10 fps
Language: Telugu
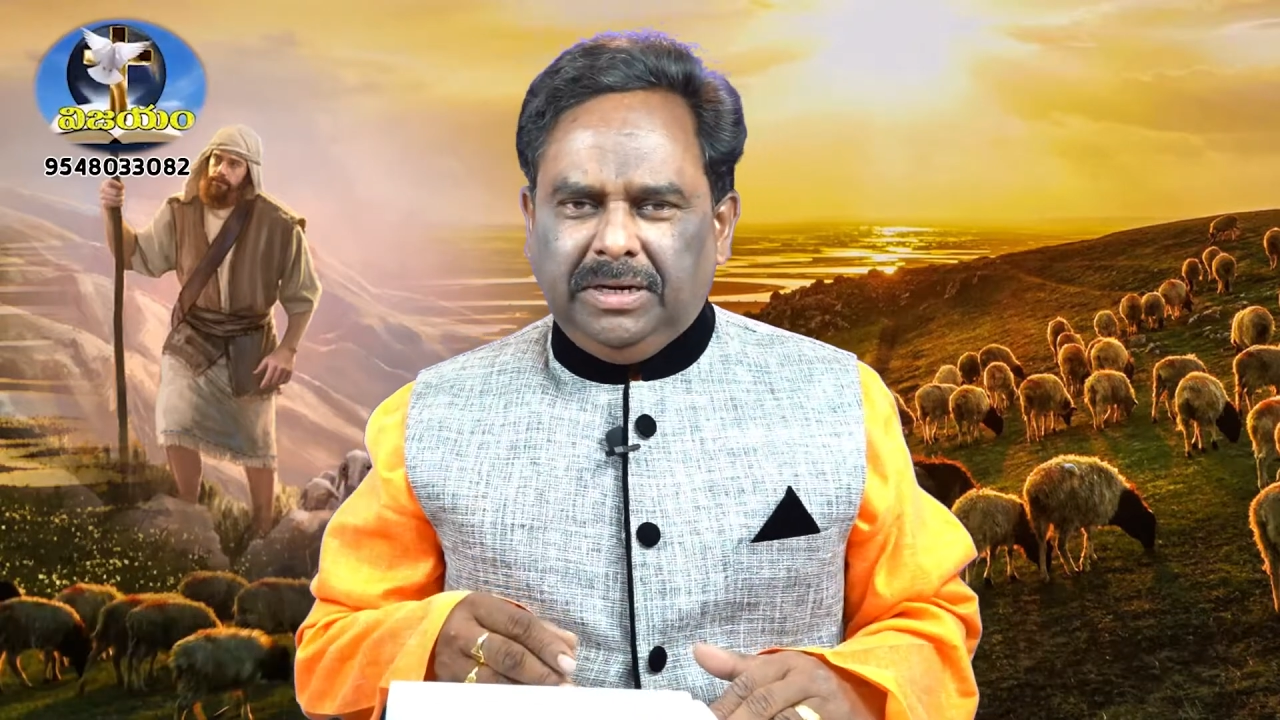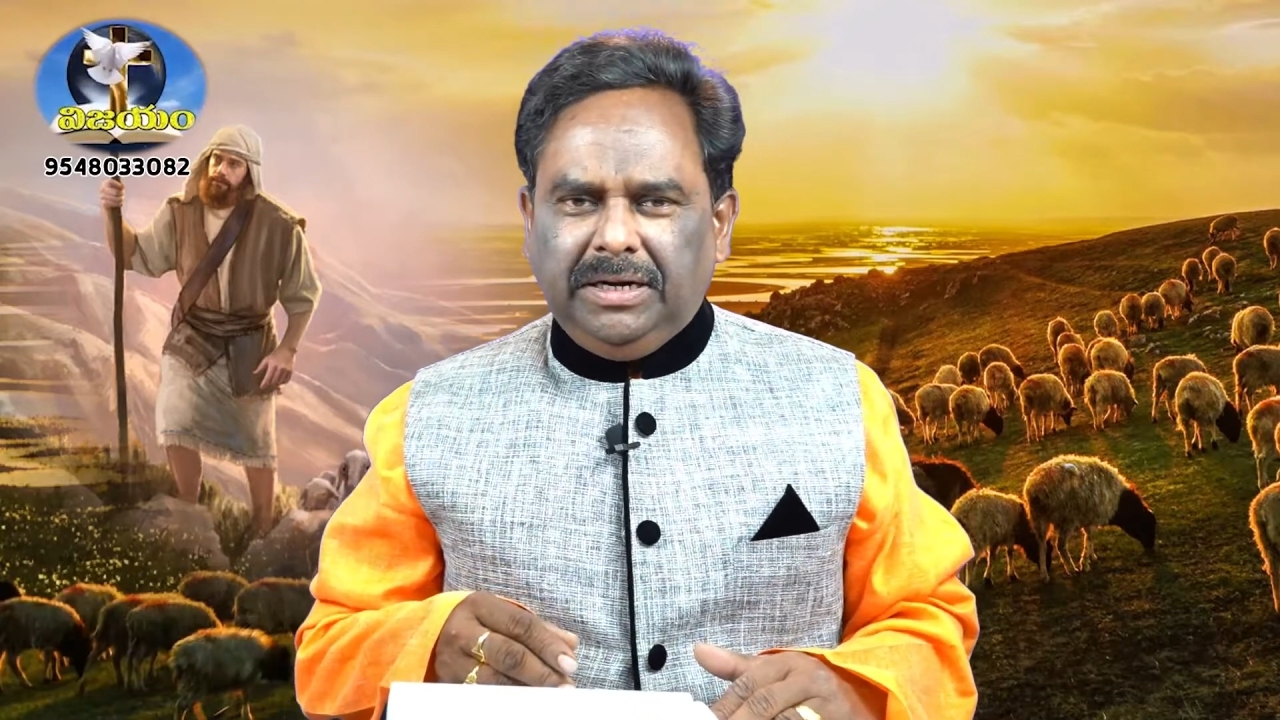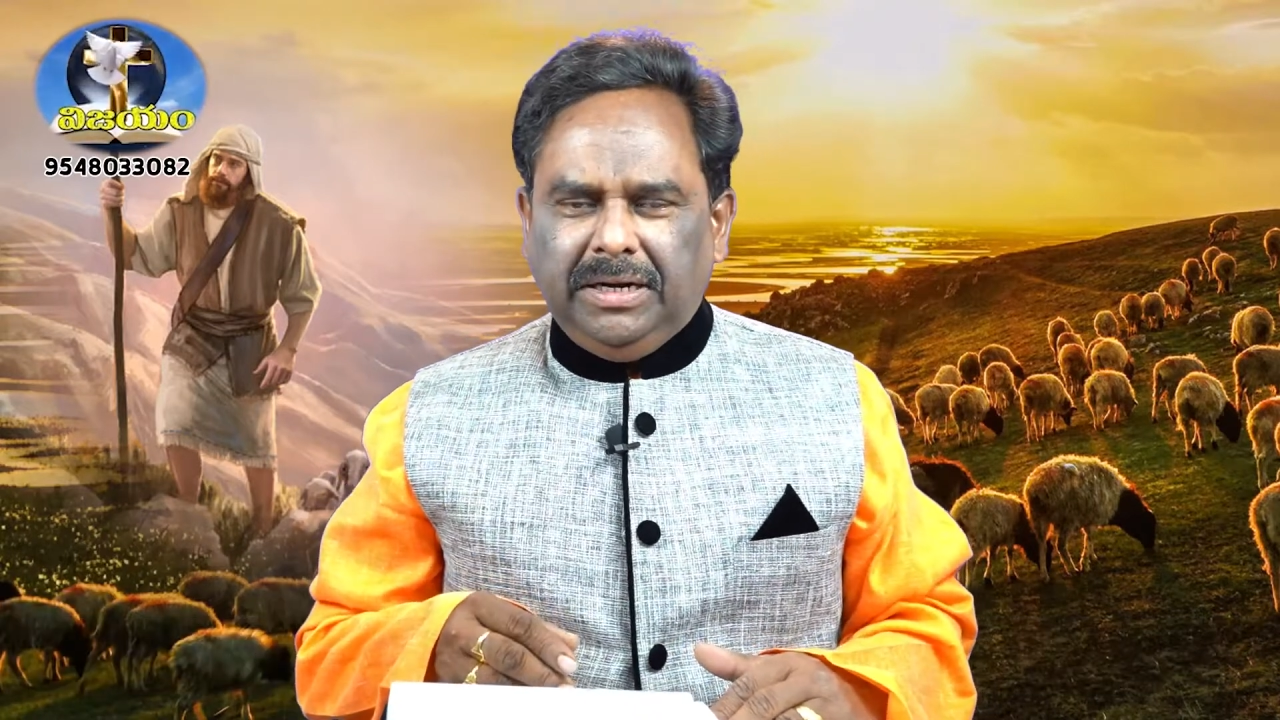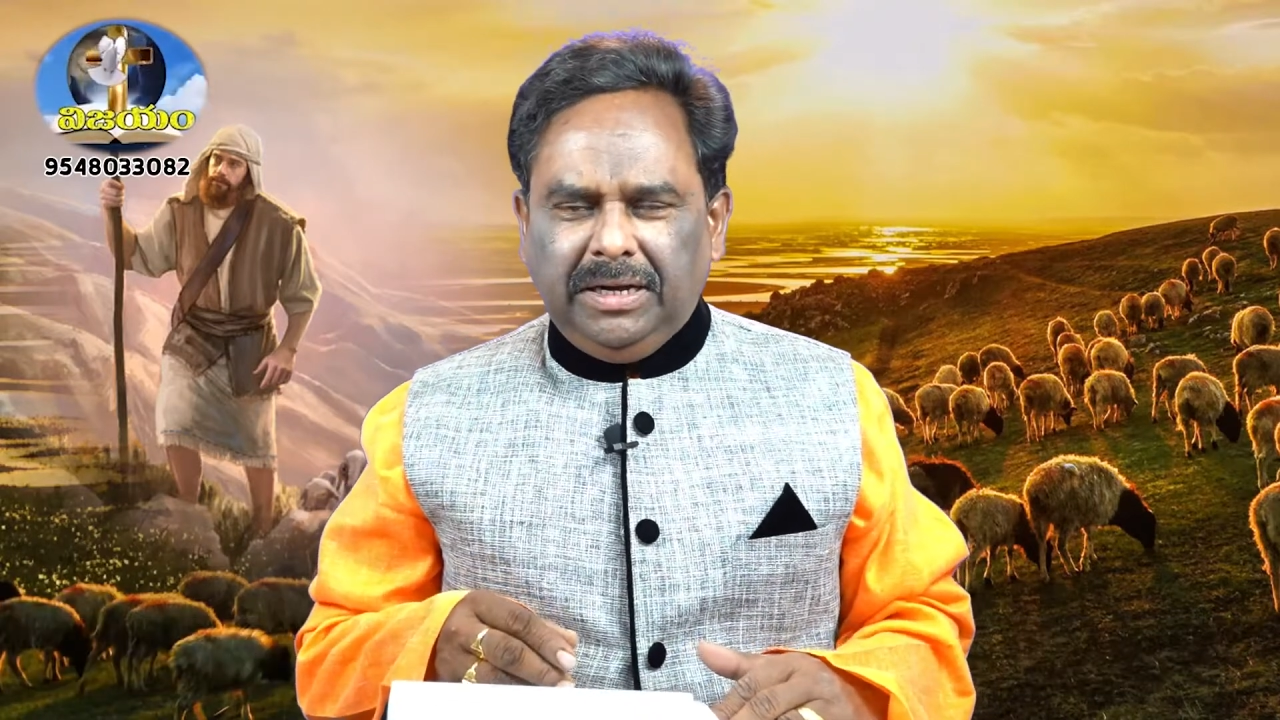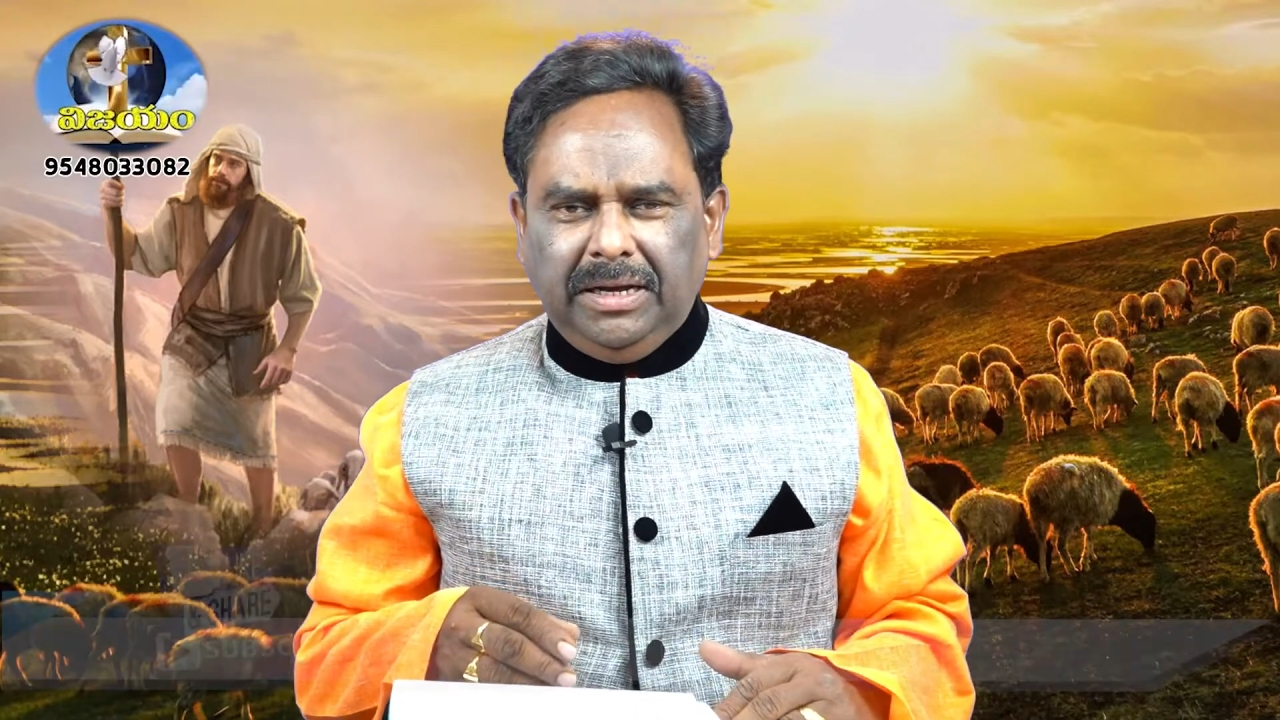అంటే